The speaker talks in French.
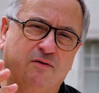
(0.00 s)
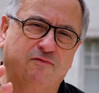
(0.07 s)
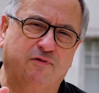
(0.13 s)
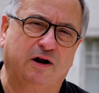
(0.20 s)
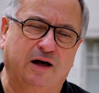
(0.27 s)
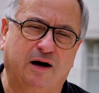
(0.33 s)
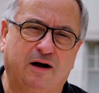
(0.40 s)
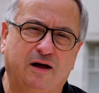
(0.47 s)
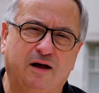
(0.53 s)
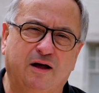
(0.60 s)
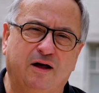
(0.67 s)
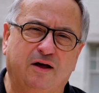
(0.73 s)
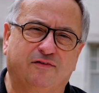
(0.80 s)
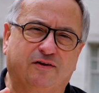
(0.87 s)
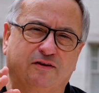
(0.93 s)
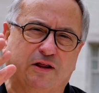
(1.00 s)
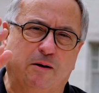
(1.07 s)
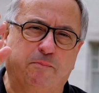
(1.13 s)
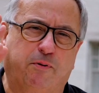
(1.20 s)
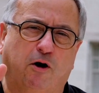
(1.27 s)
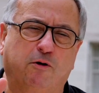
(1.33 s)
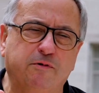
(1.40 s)
Voilà, c'est
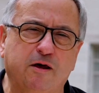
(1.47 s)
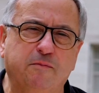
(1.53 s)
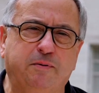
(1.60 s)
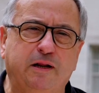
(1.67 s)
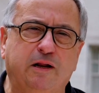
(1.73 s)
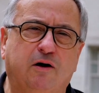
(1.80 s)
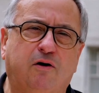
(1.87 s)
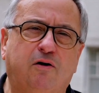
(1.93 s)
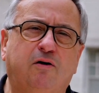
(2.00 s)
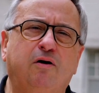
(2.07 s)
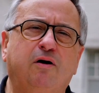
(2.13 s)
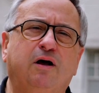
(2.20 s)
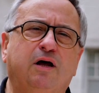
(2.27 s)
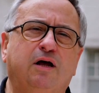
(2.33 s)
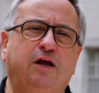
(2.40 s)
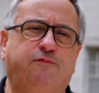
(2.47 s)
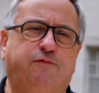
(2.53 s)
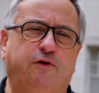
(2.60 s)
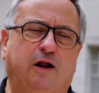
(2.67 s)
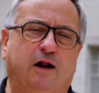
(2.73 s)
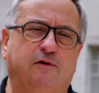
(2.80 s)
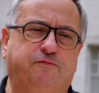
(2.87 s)
un premier bilan, il
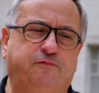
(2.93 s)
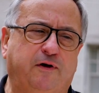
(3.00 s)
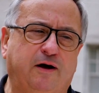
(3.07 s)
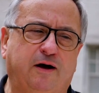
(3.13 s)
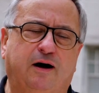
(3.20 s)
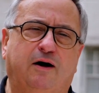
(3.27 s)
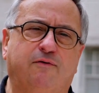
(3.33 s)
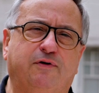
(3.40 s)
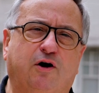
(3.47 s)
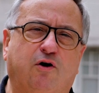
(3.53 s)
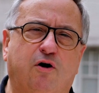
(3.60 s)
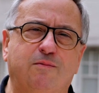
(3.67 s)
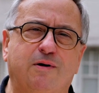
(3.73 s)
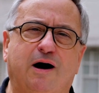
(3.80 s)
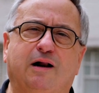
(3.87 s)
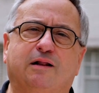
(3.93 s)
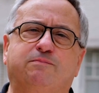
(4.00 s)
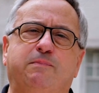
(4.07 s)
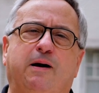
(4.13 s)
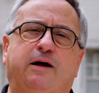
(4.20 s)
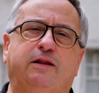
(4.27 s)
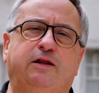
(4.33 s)
faudra le faire avec Romain
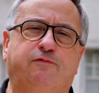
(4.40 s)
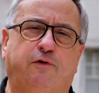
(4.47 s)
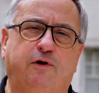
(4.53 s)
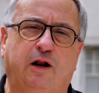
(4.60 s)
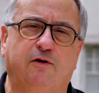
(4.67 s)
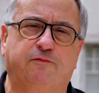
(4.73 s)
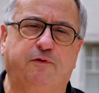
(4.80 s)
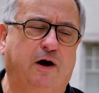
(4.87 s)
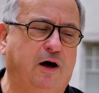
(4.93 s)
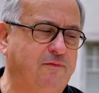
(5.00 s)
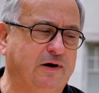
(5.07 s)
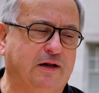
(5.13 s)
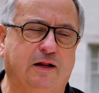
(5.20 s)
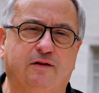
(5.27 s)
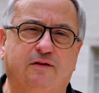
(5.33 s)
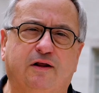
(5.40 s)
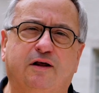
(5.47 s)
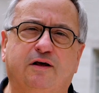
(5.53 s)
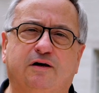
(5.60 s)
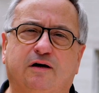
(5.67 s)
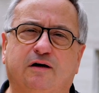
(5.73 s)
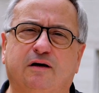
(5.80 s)
Altman, il faudra le faire avec les
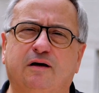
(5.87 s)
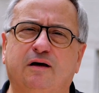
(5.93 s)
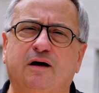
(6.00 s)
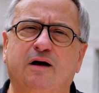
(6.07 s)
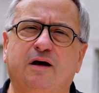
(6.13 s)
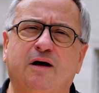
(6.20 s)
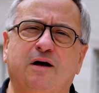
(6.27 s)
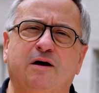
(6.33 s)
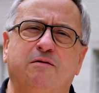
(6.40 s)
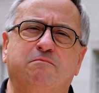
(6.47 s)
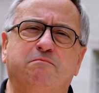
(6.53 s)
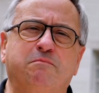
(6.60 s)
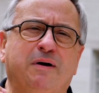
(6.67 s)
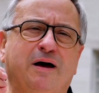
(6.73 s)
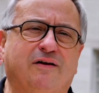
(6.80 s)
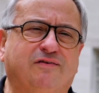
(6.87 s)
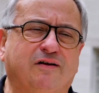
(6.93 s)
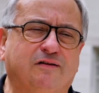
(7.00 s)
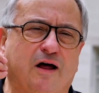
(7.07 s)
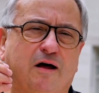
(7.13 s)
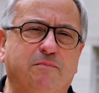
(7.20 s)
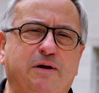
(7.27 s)
délégués, mais
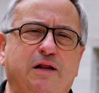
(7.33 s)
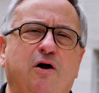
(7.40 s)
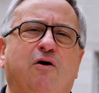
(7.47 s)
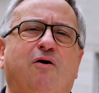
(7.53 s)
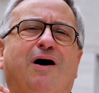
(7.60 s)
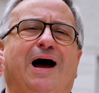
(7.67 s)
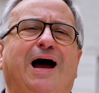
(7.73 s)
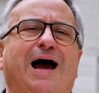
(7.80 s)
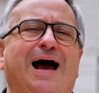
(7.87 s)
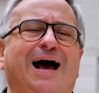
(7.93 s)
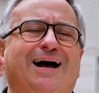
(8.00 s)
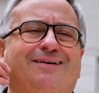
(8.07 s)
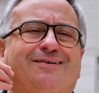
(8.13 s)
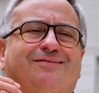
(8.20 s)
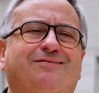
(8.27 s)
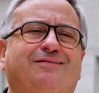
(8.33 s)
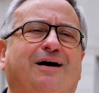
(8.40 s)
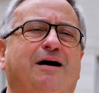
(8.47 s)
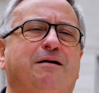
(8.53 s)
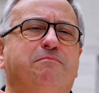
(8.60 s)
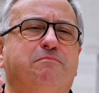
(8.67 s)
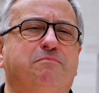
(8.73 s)
c'est un bilan
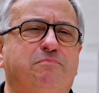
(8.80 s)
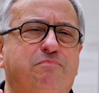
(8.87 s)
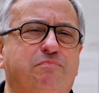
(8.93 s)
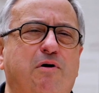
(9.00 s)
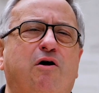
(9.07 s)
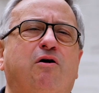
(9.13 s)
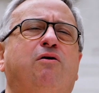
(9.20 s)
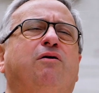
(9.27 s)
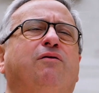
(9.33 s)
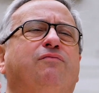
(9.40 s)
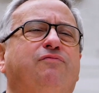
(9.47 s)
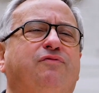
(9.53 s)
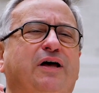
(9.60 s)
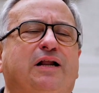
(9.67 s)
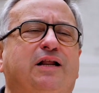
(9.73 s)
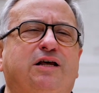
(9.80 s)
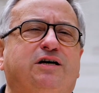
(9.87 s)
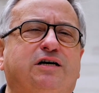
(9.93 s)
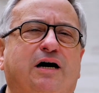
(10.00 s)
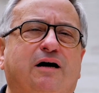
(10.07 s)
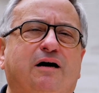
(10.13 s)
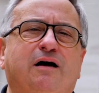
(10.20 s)
extrêmement
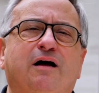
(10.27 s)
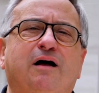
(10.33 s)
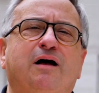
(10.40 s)
délicat.